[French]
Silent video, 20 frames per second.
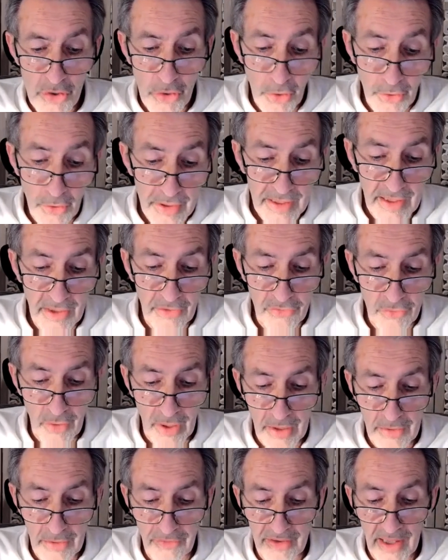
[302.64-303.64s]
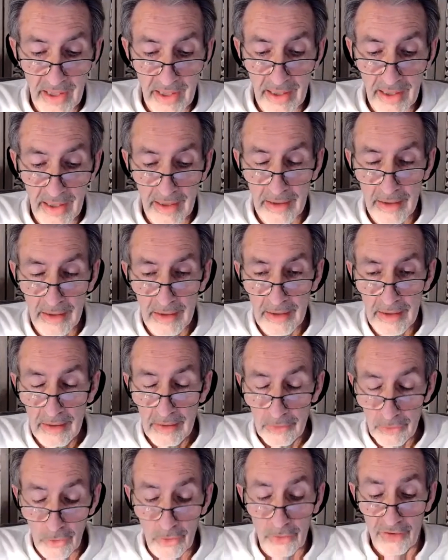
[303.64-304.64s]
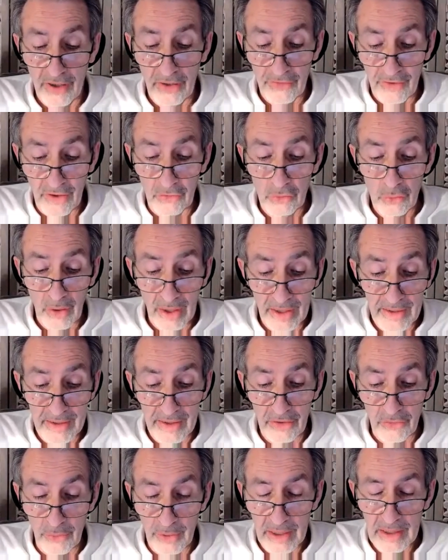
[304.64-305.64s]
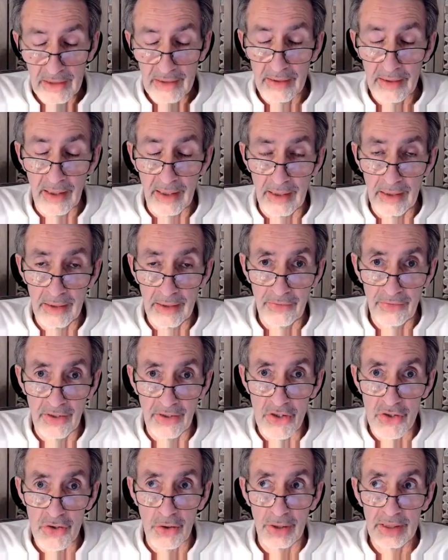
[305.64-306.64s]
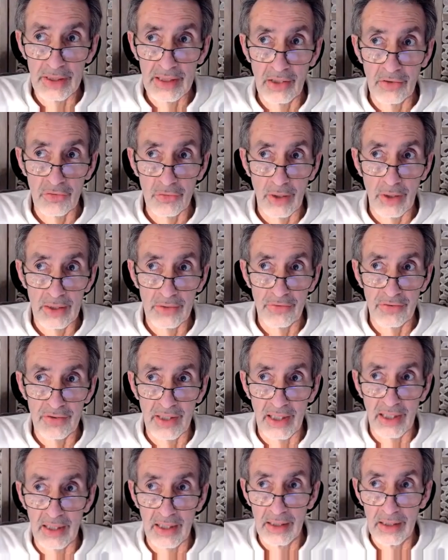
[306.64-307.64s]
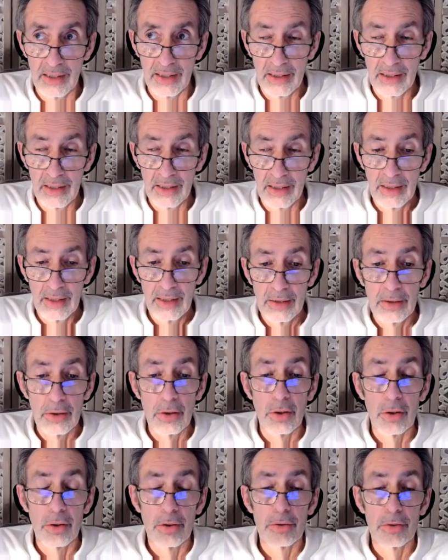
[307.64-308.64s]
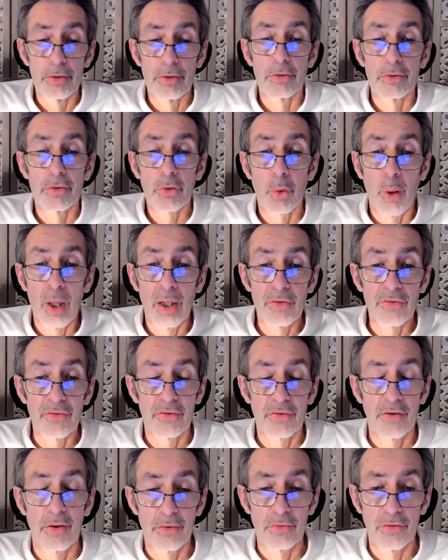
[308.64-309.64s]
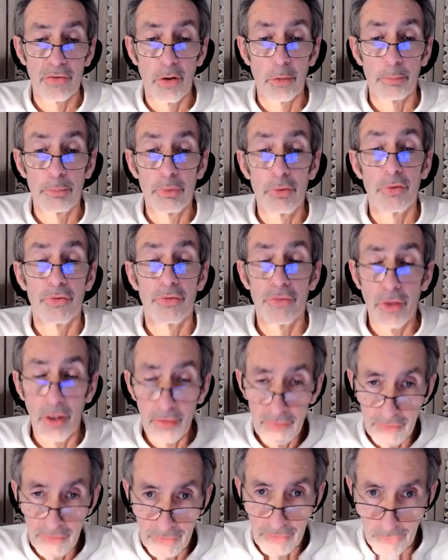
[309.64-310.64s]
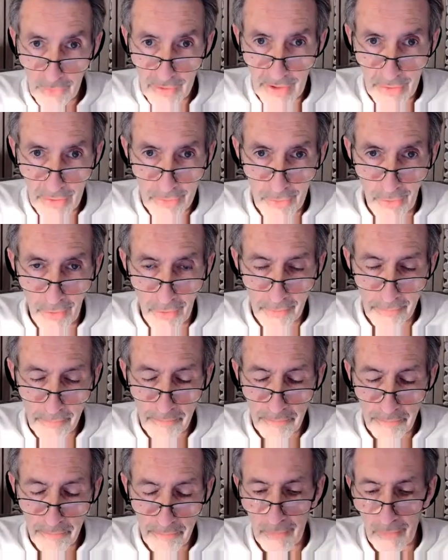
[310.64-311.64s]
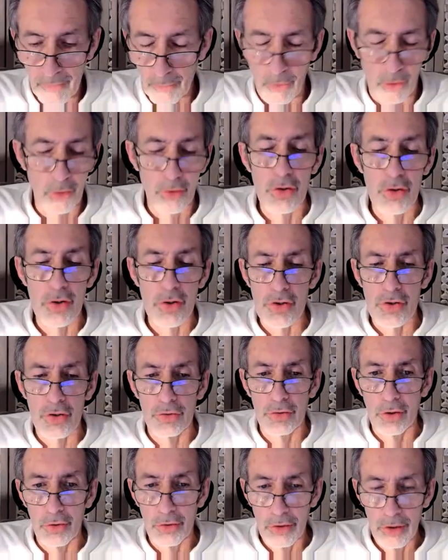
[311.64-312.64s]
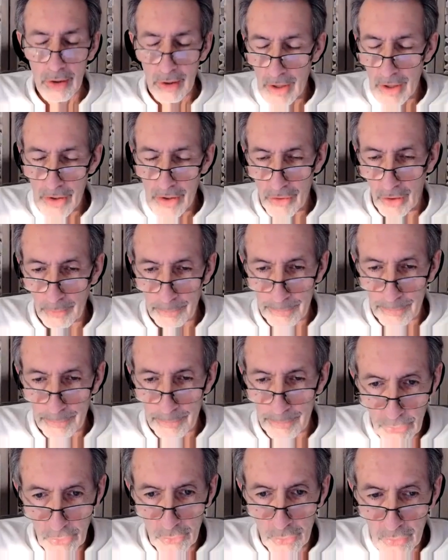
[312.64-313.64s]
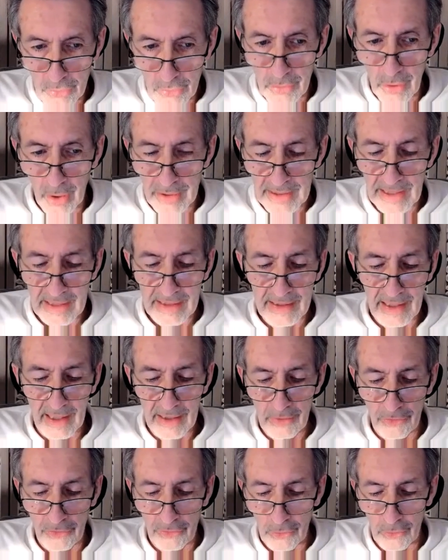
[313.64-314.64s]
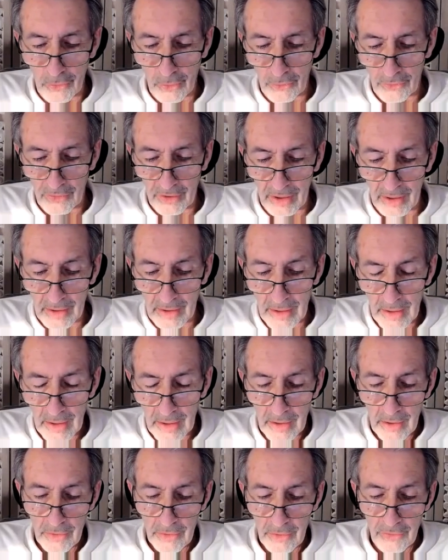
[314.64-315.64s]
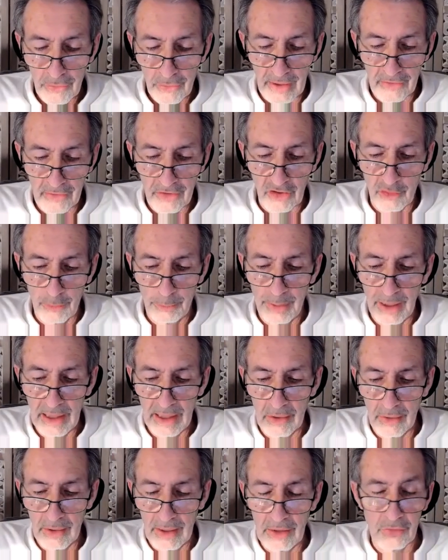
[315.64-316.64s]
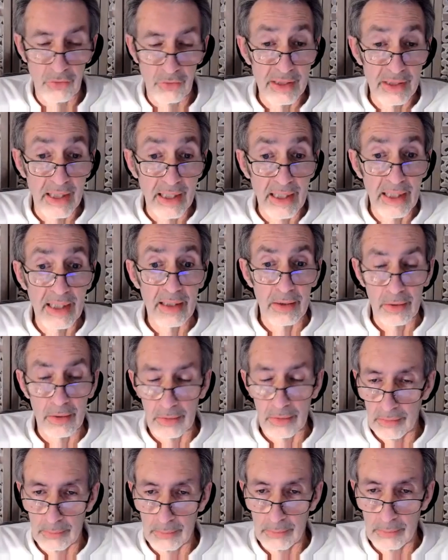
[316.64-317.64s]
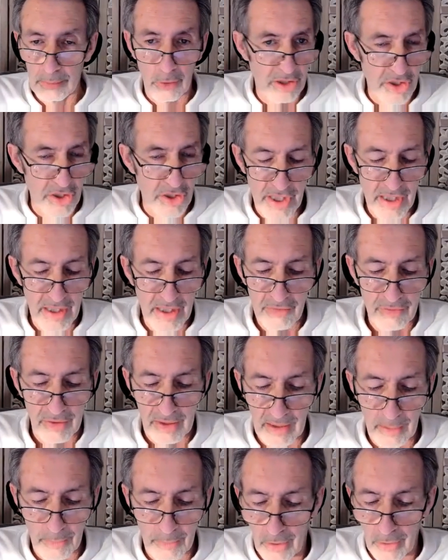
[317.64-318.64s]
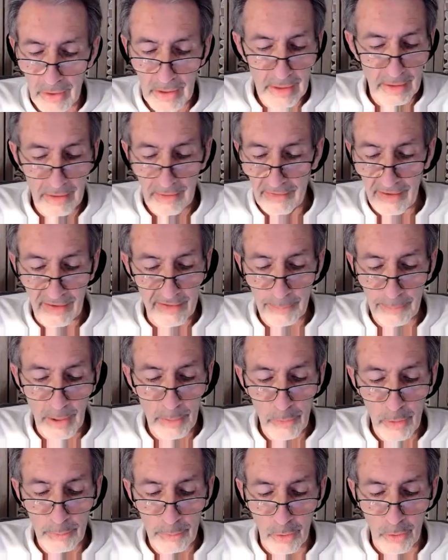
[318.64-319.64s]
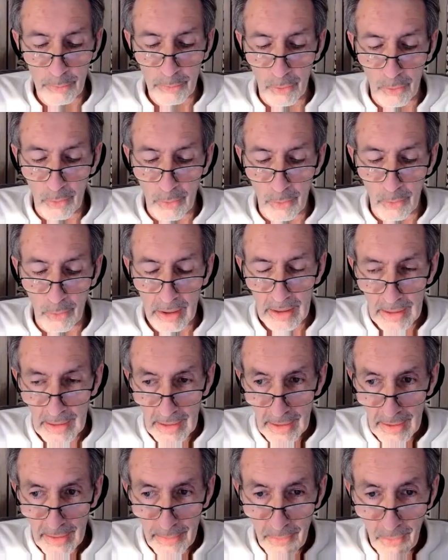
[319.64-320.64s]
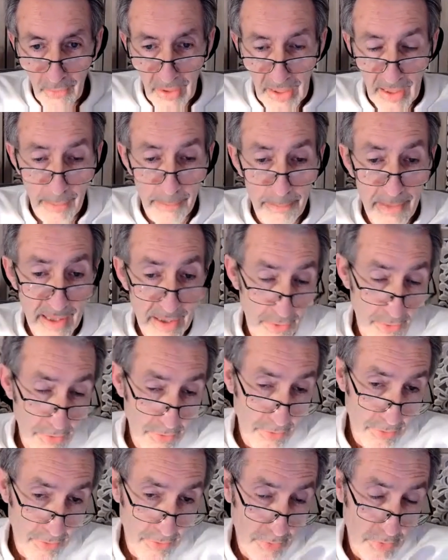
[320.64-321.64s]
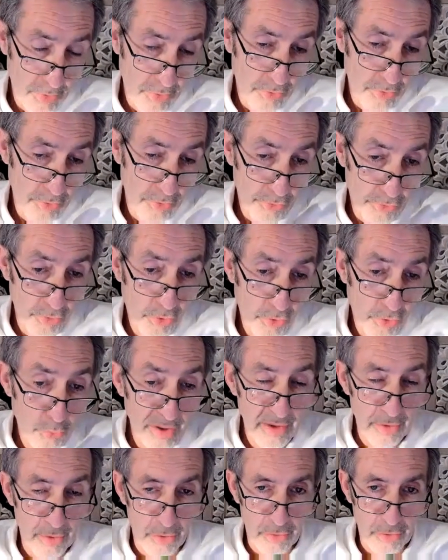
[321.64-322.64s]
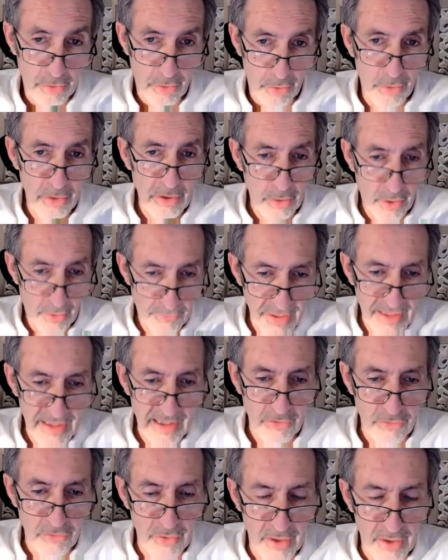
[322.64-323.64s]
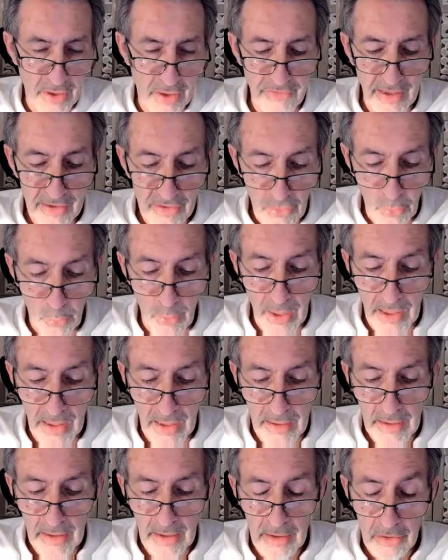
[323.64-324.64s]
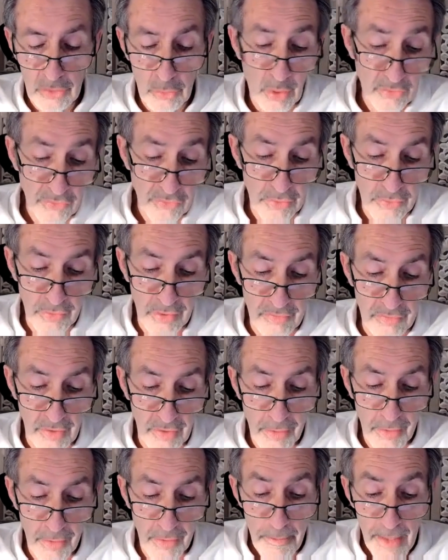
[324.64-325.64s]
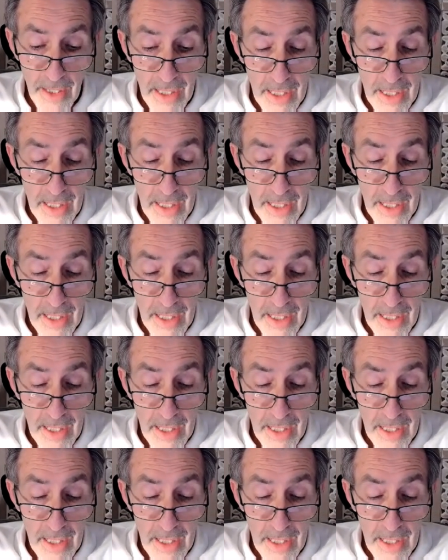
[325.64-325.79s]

jeunes qui sont restés, donc ça c'est Sourate 18, hein, ces jeunes qui sont restés 300 ans plus 9, nous dit le Coran. Bon, euh, je ne rentre pas du tout dans le détail sur ces, sur les aspects euh, ésotériques bon, des chiffres, évidemment. Ça, ce n'est pas mon propos. Hein. Mais voilà, mais Dieu nous dit dans le Coran qu'en fait, ils sont restés 3, 309 ans,